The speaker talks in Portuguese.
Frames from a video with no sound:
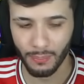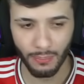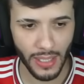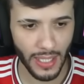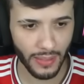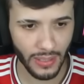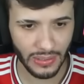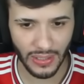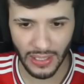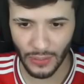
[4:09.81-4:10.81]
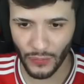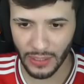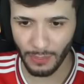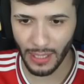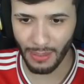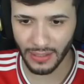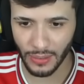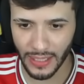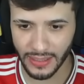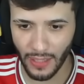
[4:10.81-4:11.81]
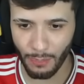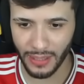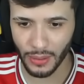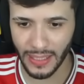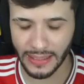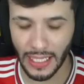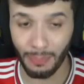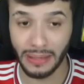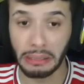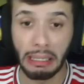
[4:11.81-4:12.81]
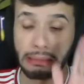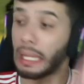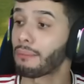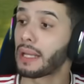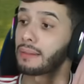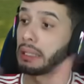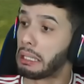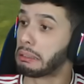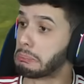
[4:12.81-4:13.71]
Minha Nossa Senhora de Fátima, ela bateu na trave, bateu na trave, bateu na trave, Casagrande!